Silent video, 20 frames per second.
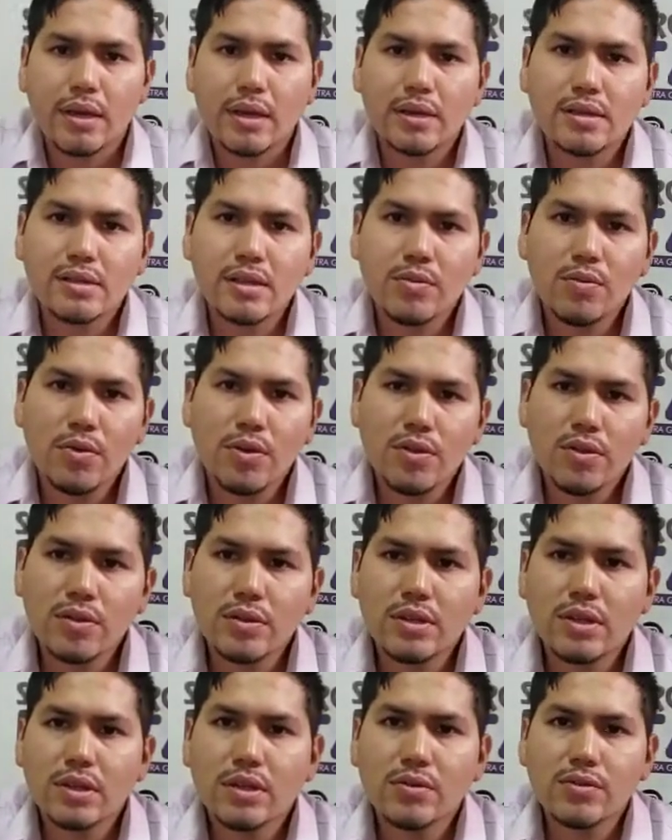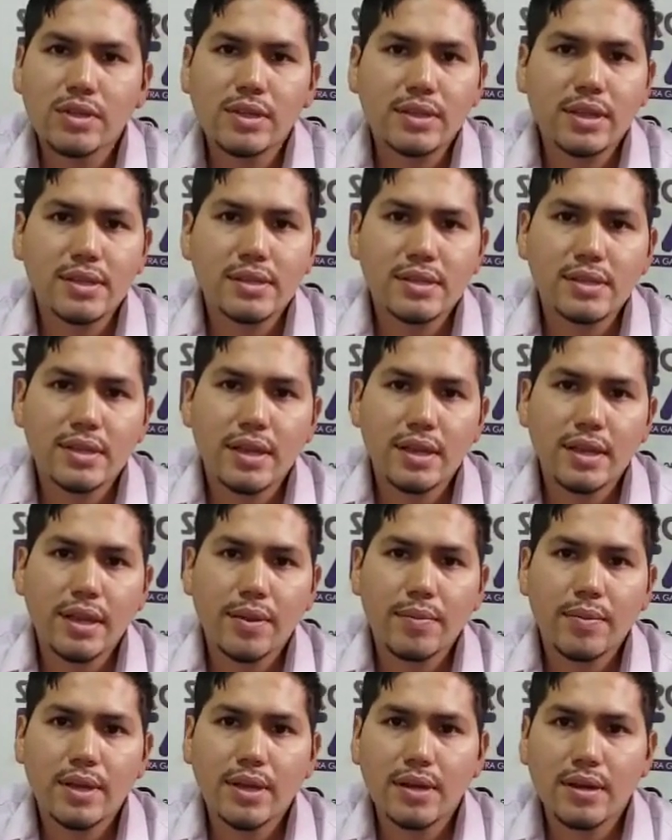Este modo tiene una intensidad
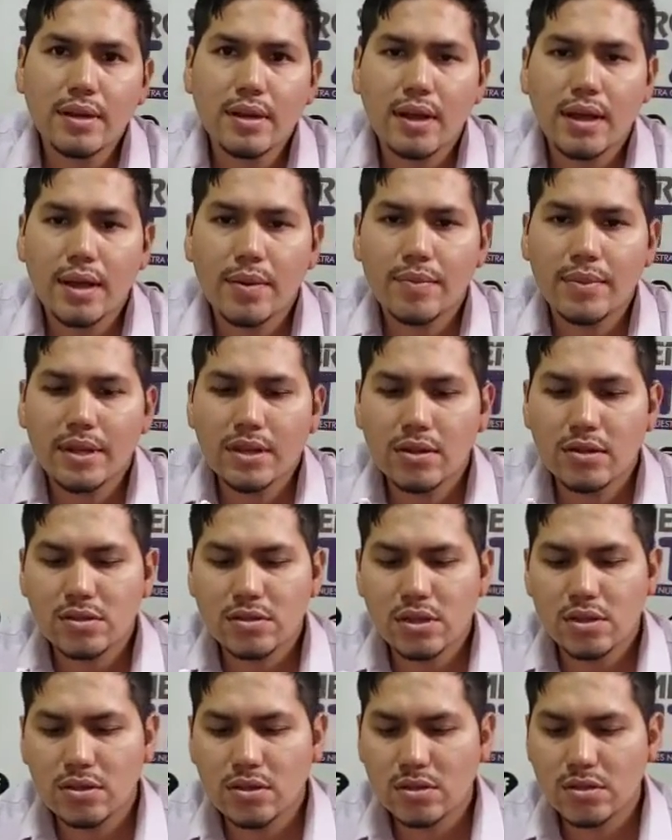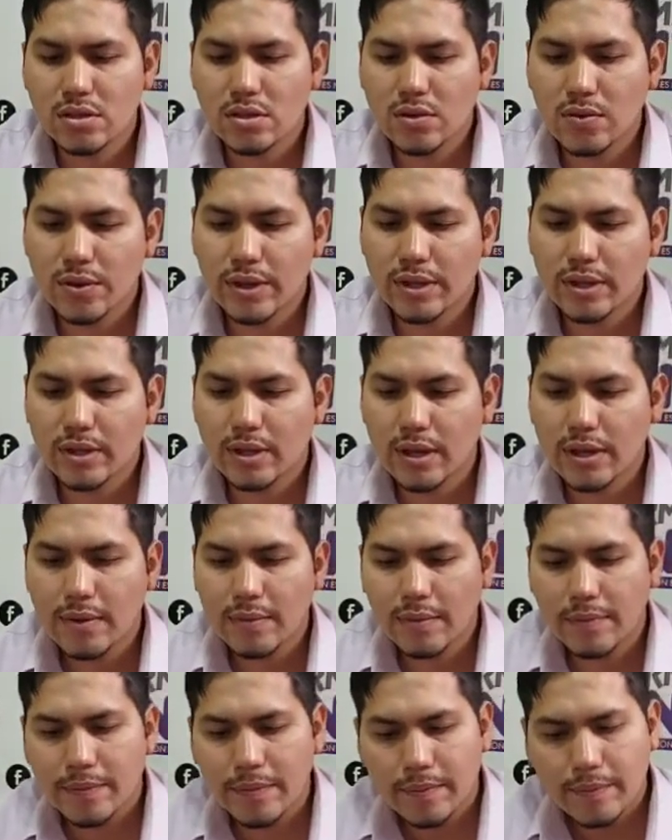de 1000 a 1250.